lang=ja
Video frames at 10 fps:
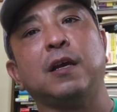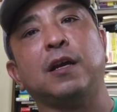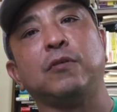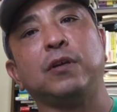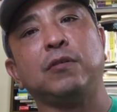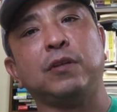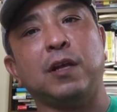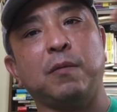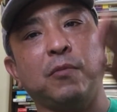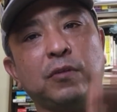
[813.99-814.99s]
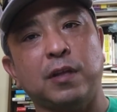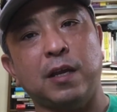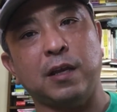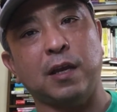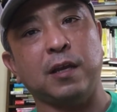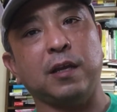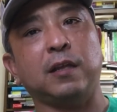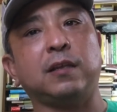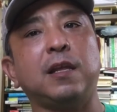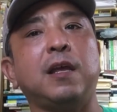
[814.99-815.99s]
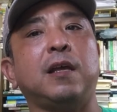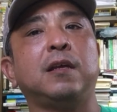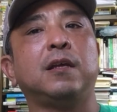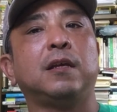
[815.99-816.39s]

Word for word: あのいろんな問題が減って